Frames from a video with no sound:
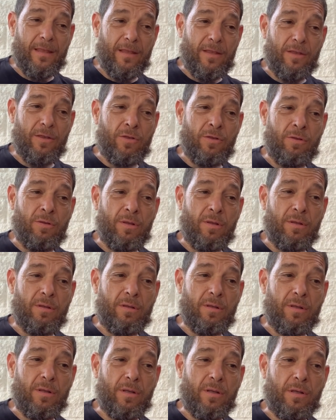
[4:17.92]

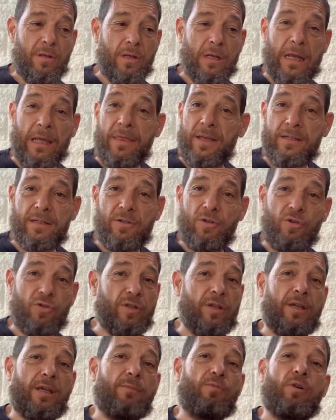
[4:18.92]
Mm, quizás si yo
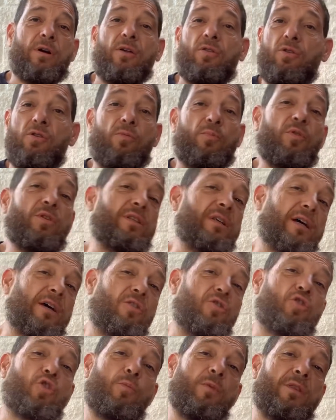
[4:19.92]
esté equivocado, lo podéis dejar en
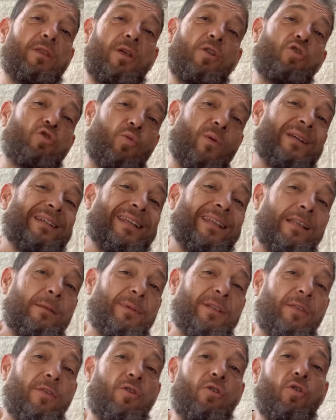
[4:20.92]
los comentarios cuál es la
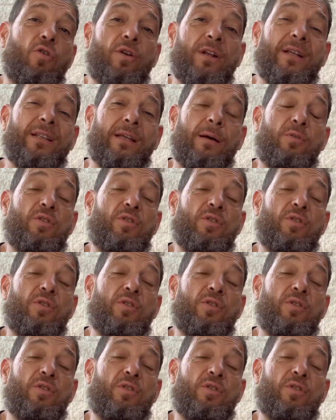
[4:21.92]
interpretación correcta,